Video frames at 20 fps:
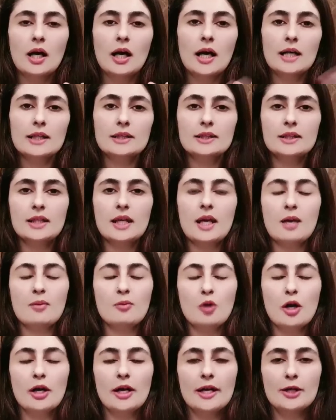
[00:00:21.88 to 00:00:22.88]

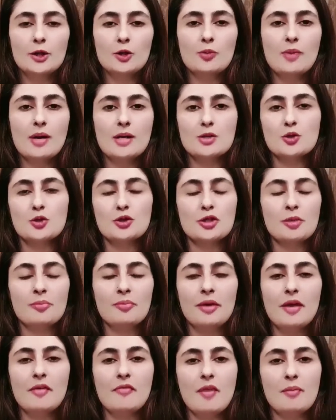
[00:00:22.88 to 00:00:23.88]
असलम माई सोशल
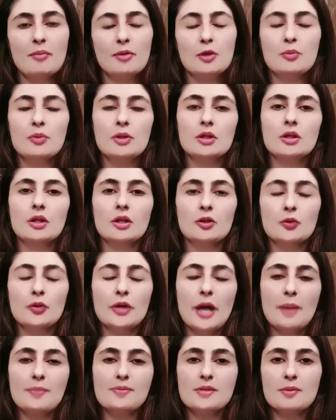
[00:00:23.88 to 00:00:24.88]
मीडिया फैमिली उम्मीद करती हूँ
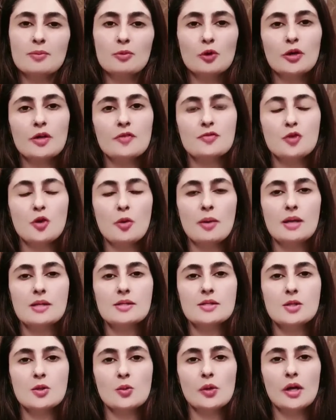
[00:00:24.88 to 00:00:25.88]
कि आप सब लोग
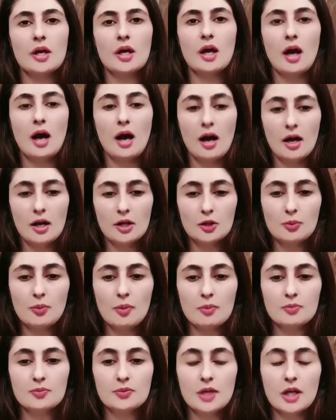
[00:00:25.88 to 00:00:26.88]
अमान से होंगे आज
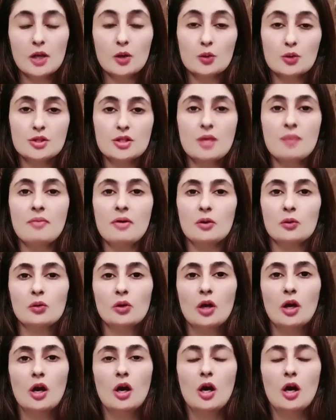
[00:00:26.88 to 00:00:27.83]
मैं ज़रा गुस्से में हूँ